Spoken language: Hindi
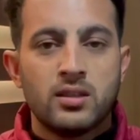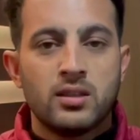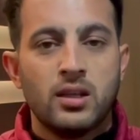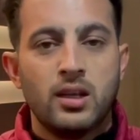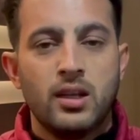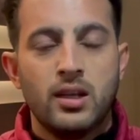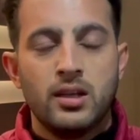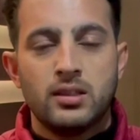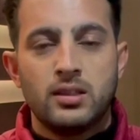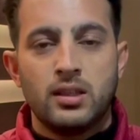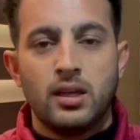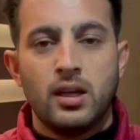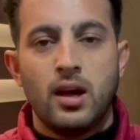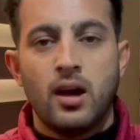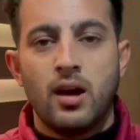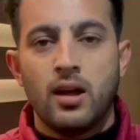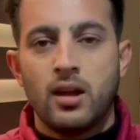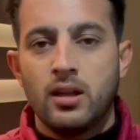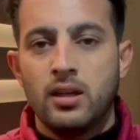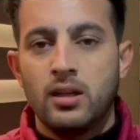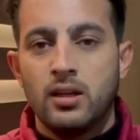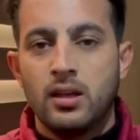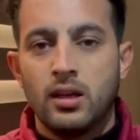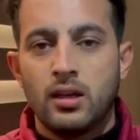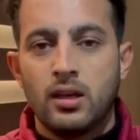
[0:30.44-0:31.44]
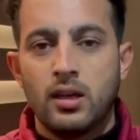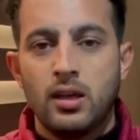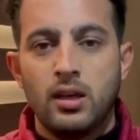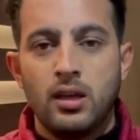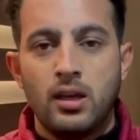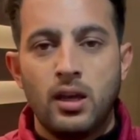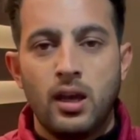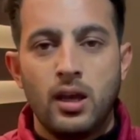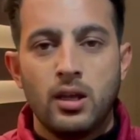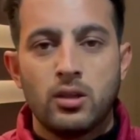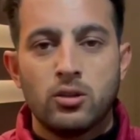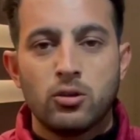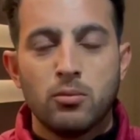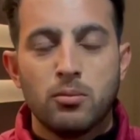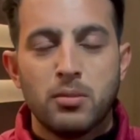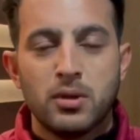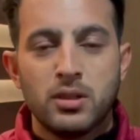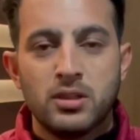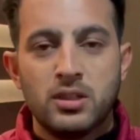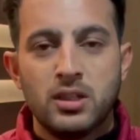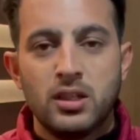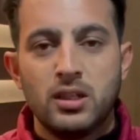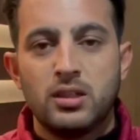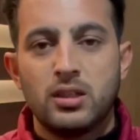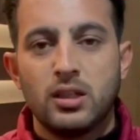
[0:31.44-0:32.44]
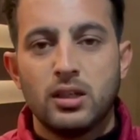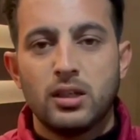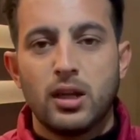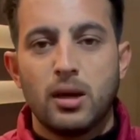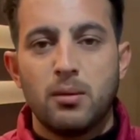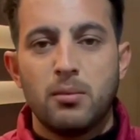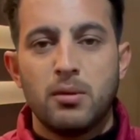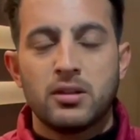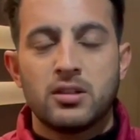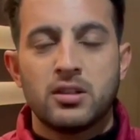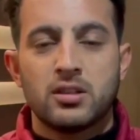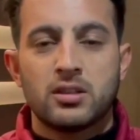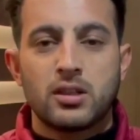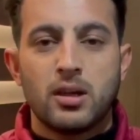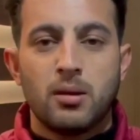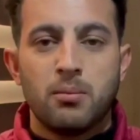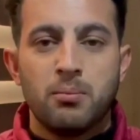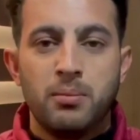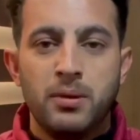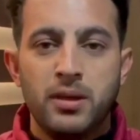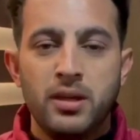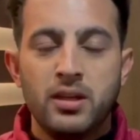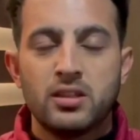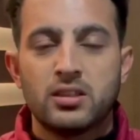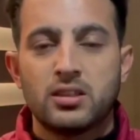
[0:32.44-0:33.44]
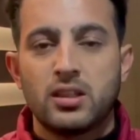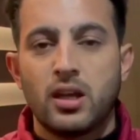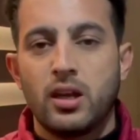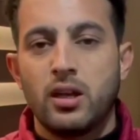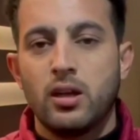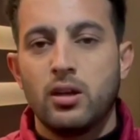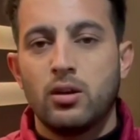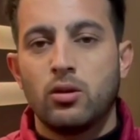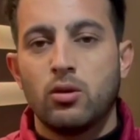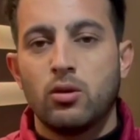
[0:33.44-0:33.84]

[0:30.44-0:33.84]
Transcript: जिले से आ रही है कि ये जो मंजीत सिंह नामक जिसका 20 तारीख